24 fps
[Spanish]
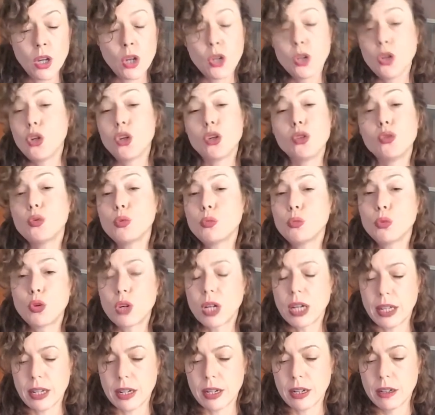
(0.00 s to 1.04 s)
No tu
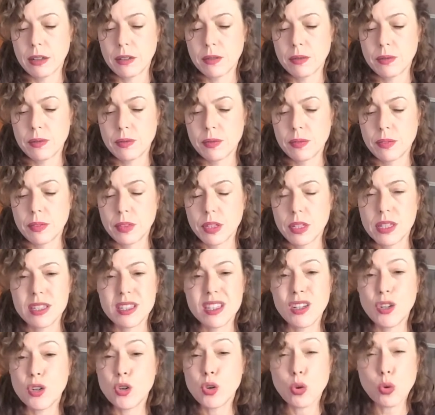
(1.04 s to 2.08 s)
mujer,
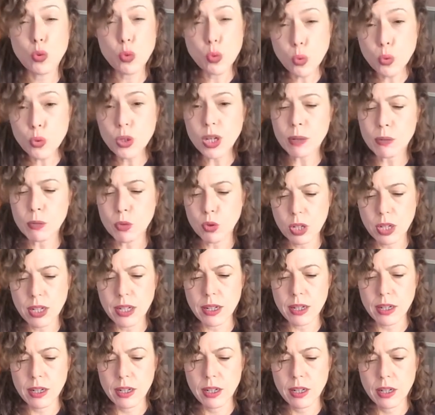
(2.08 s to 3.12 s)
sino una mujer,